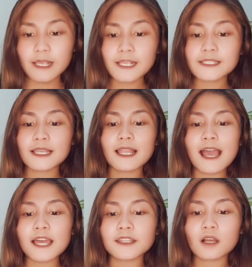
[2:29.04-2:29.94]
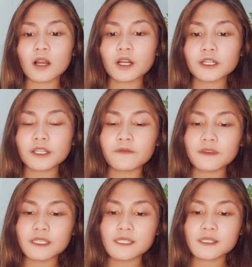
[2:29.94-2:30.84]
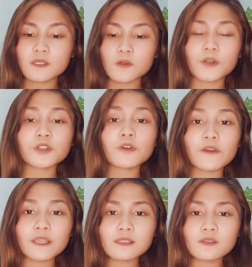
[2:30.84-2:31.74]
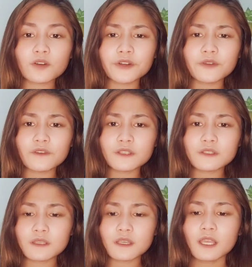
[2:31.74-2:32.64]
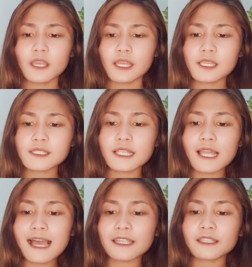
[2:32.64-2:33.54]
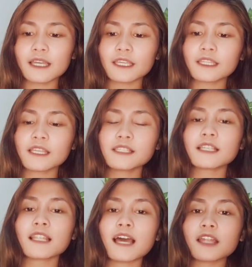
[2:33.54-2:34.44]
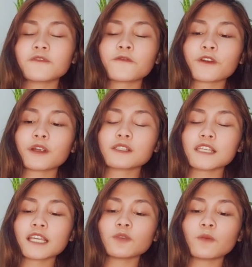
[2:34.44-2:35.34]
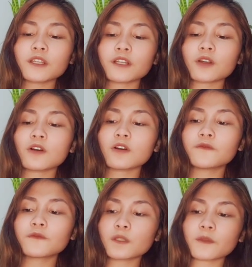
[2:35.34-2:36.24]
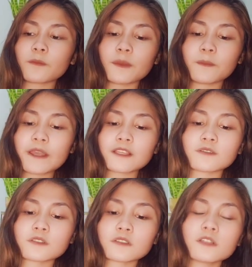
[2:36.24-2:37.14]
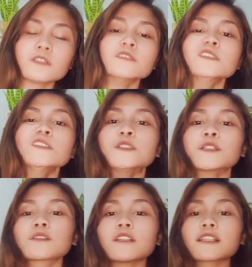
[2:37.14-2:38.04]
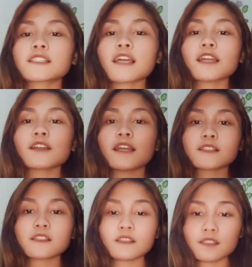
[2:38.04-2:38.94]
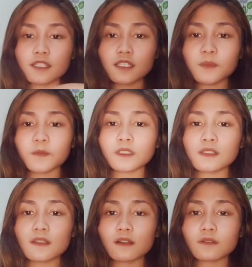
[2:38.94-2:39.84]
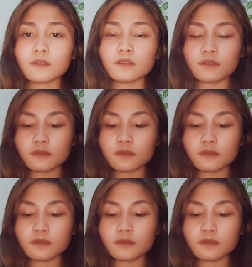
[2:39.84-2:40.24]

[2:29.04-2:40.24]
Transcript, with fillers: Hazel Ann Ordoviz. Ordoviz? Ordoviz. Hazel Ann. Ayan, Hazel Ann. second winner of 25 pesos. So, next tayo guys. Sinisipon kasi ako.